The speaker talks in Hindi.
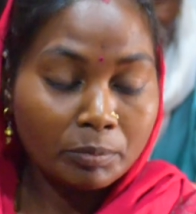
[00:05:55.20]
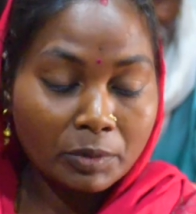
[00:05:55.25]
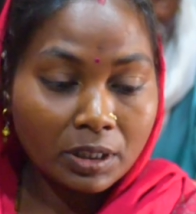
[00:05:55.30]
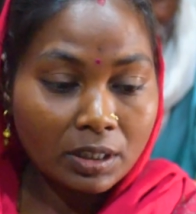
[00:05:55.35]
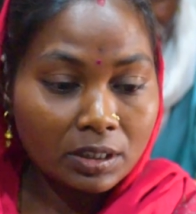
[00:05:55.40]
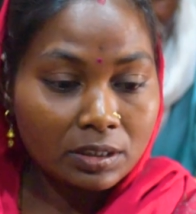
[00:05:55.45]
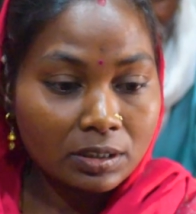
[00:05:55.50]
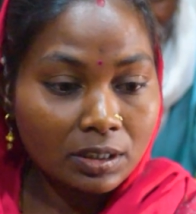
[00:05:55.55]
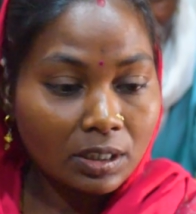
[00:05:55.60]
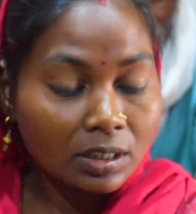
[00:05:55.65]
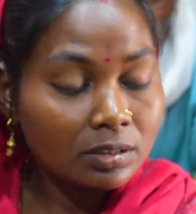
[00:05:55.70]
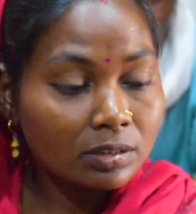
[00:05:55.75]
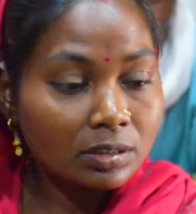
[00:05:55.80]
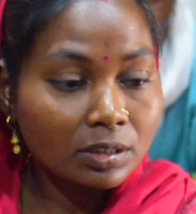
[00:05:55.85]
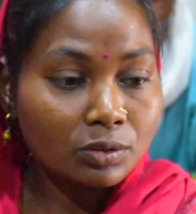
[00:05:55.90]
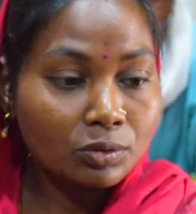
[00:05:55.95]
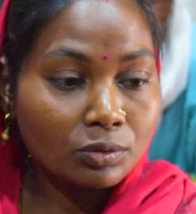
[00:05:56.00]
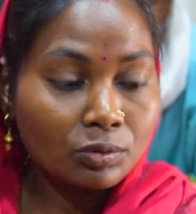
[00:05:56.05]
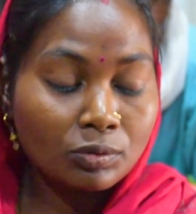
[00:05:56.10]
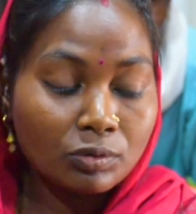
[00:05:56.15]
मेरा सास
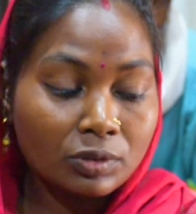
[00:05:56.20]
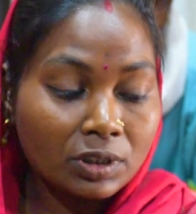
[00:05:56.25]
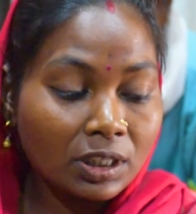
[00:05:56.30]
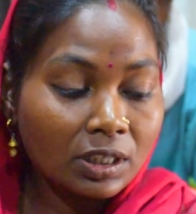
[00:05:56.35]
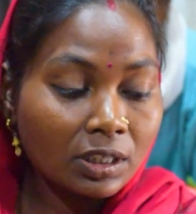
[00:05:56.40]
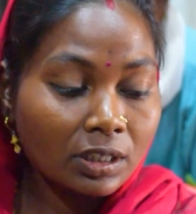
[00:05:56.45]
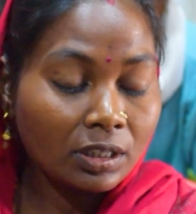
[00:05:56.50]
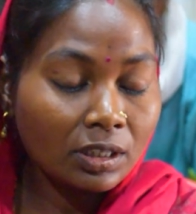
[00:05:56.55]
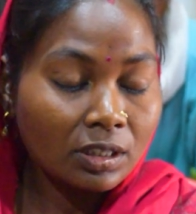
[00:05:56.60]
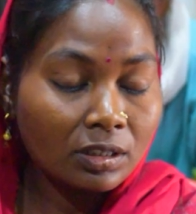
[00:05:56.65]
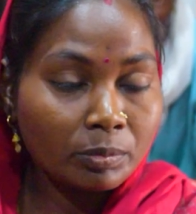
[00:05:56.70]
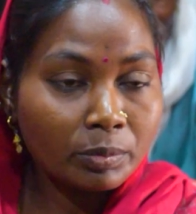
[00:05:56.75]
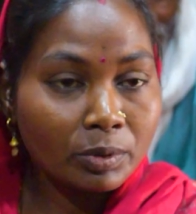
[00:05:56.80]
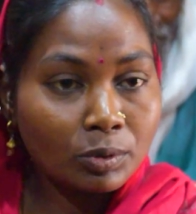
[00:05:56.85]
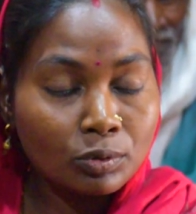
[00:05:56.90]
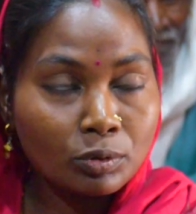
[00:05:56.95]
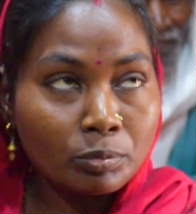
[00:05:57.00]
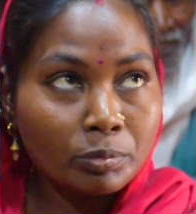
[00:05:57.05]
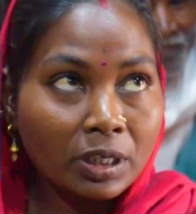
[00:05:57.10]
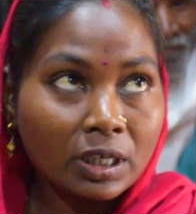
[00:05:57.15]
ससुर गुजर गया तो
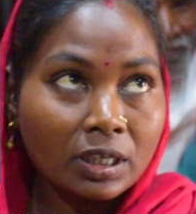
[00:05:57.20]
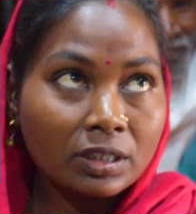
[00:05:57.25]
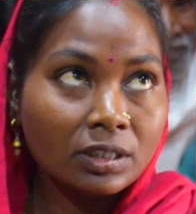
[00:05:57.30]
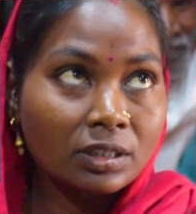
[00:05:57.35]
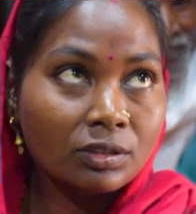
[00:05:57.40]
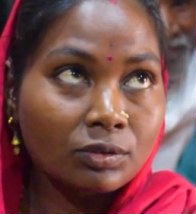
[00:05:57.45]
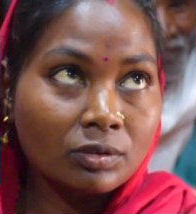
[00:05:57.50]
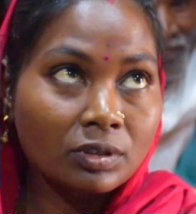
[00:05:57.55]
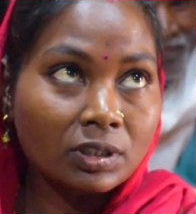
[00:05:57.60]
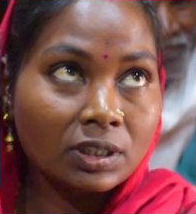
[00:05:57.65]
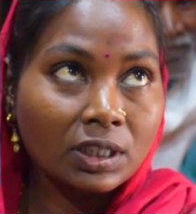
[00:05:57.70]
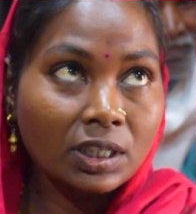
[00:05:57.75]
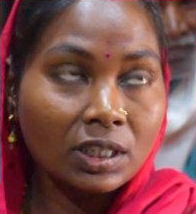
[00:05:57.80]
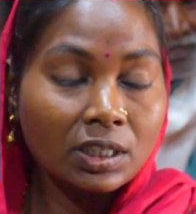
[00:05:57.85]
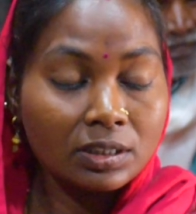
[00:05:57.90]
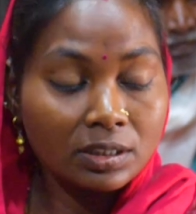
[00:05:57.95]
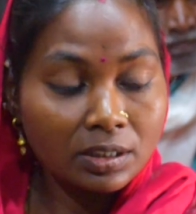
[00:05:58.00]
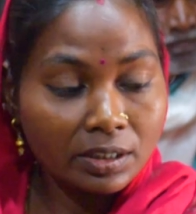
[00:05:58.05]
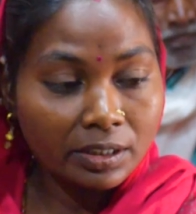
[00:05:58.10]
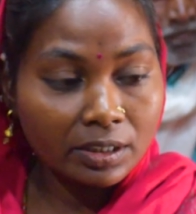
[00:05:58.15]
बहुत महाजन हो गया
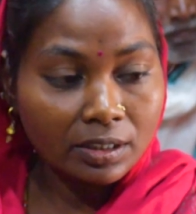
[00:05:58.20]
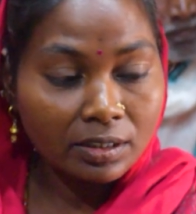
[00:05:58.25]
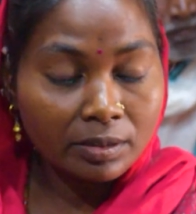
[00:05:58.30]
इसलिए